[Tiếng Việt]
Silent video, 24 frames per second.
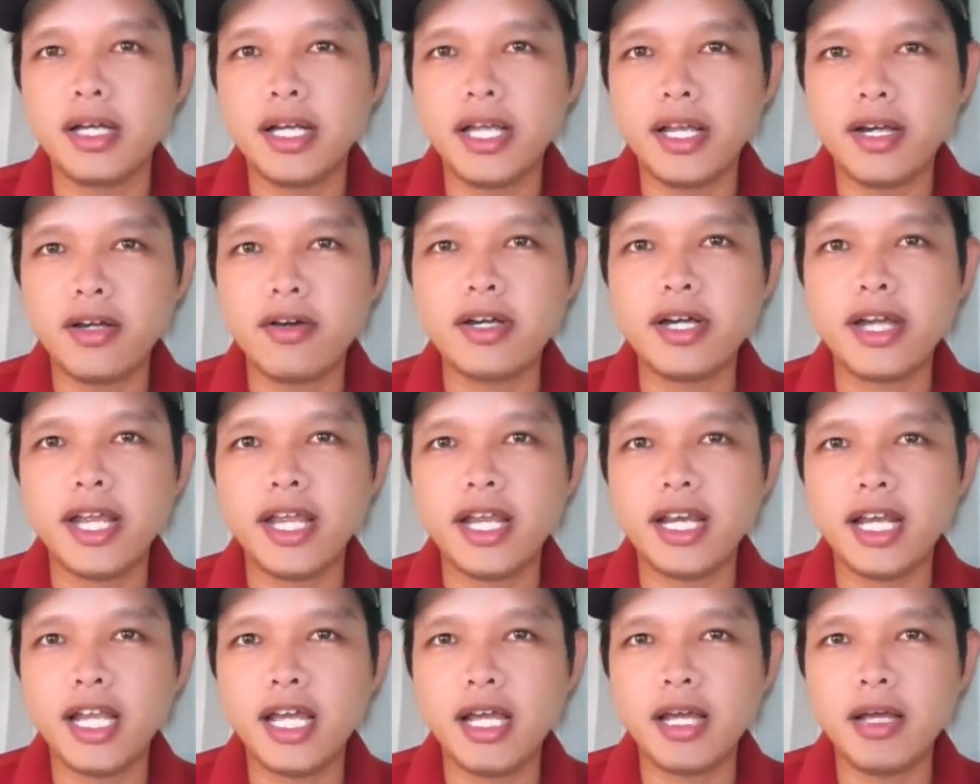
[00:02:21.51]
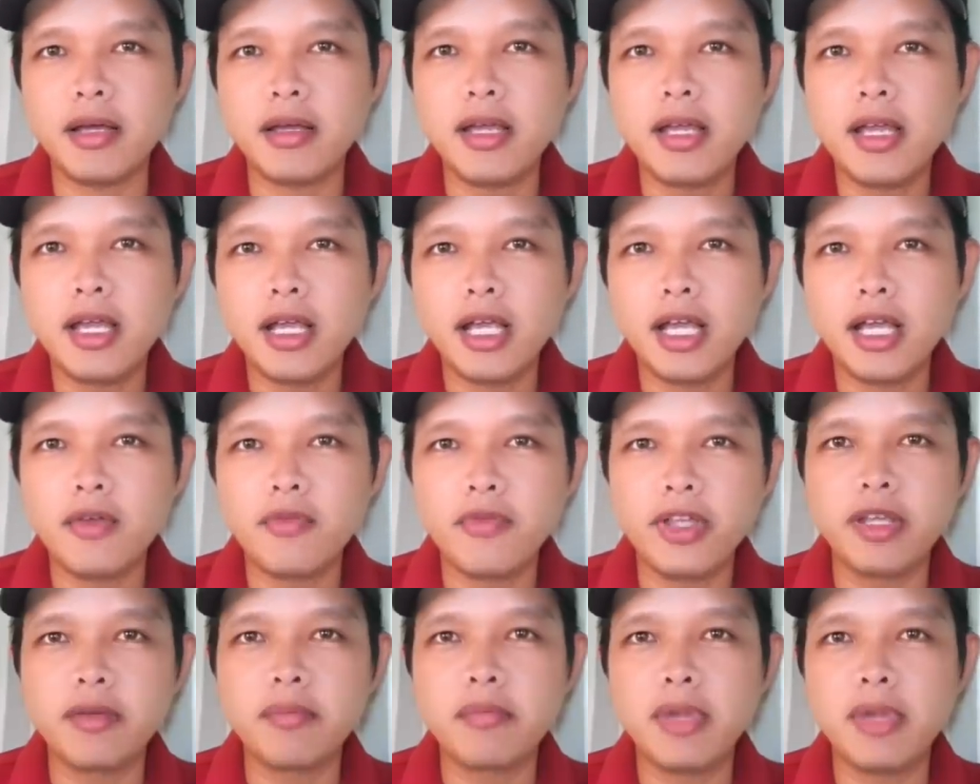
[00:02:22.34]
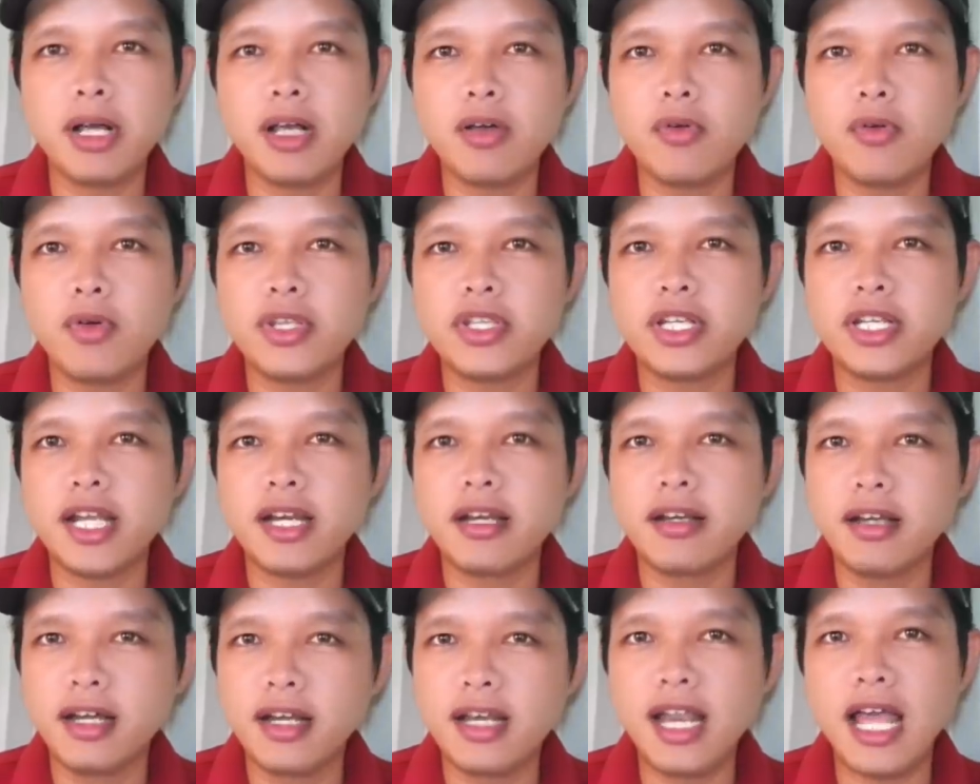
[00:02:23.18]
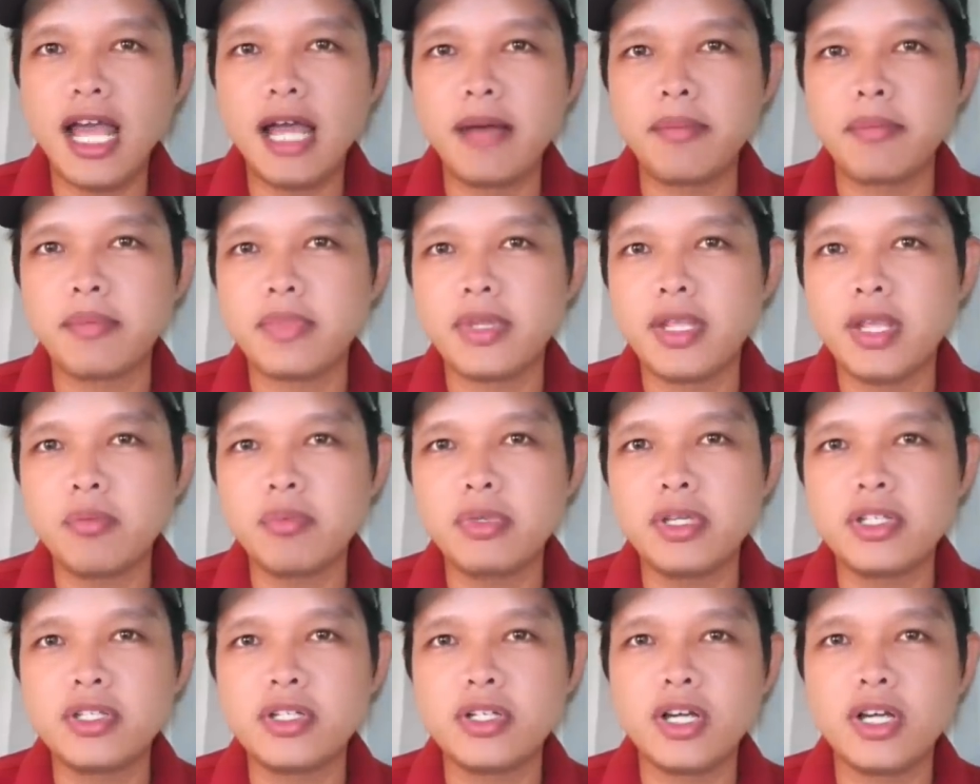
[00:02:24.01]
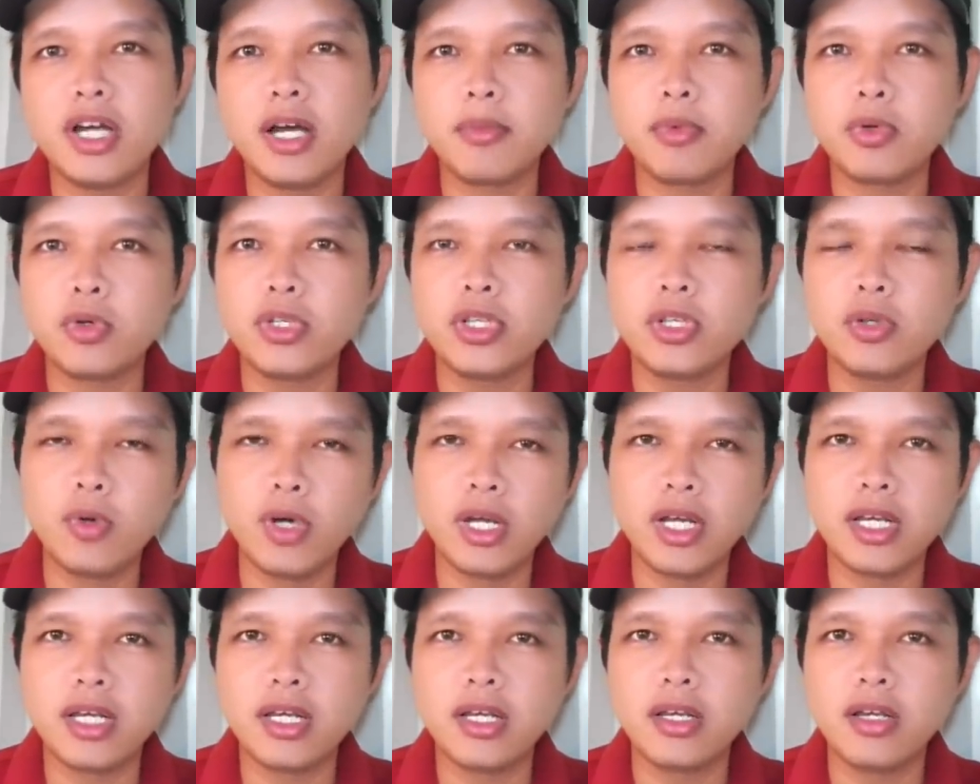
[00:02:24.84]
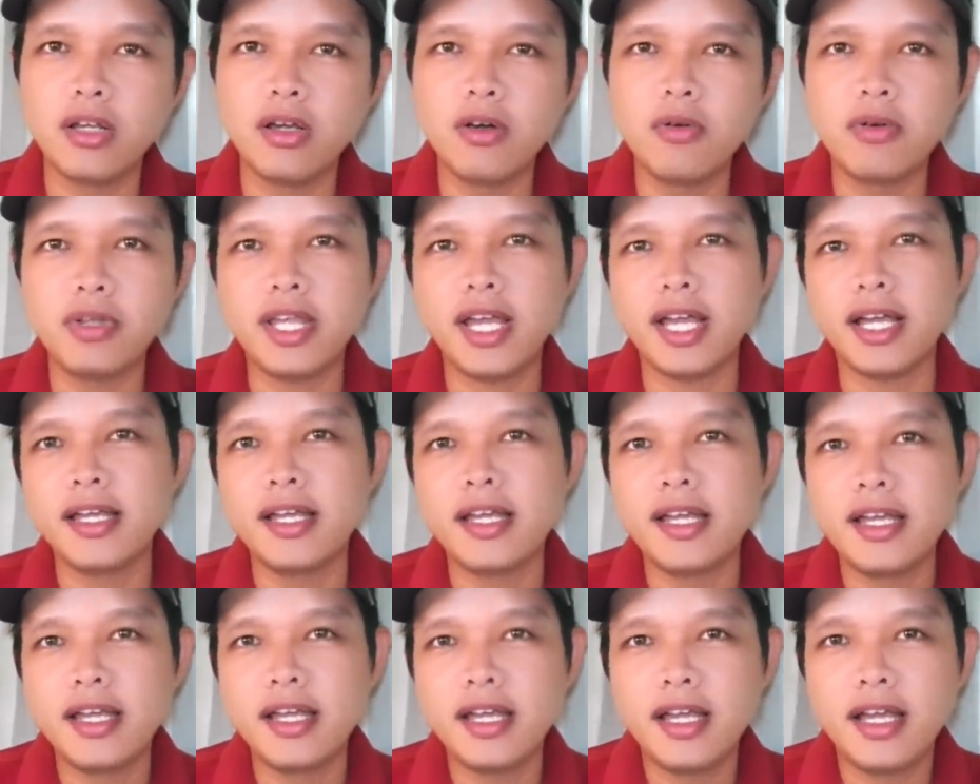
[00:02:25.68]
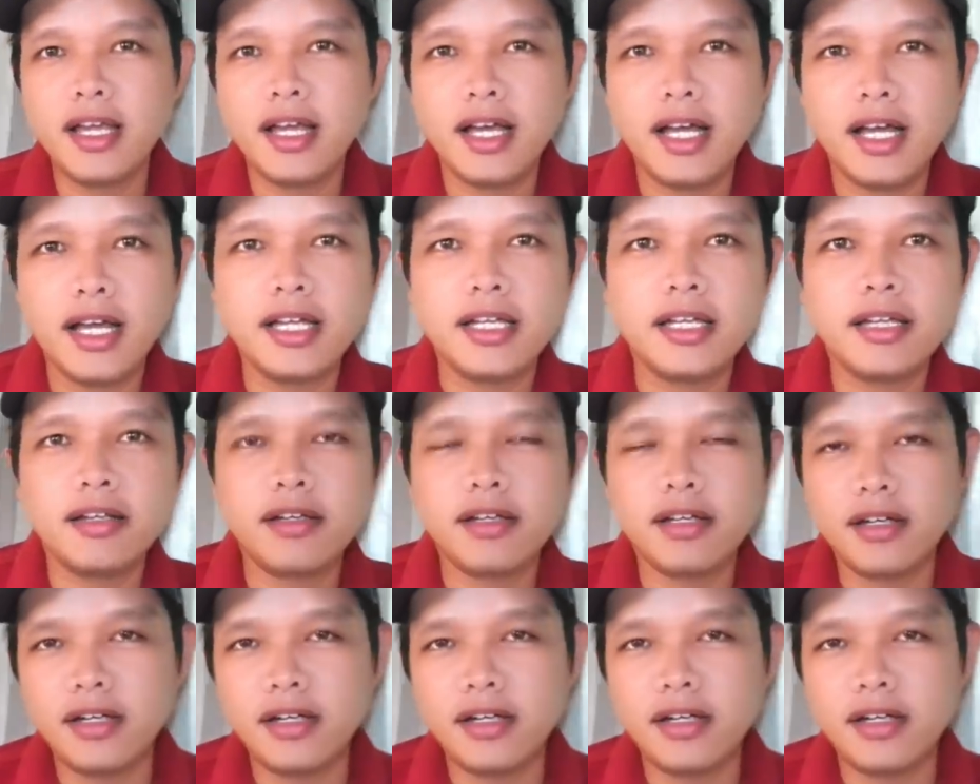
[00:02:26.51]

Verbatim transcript: Đây rõ ràng là cái việc mà cơ quan chức năng nên làm, giống như trường hợp của Như Quỳnh, đúng không nha?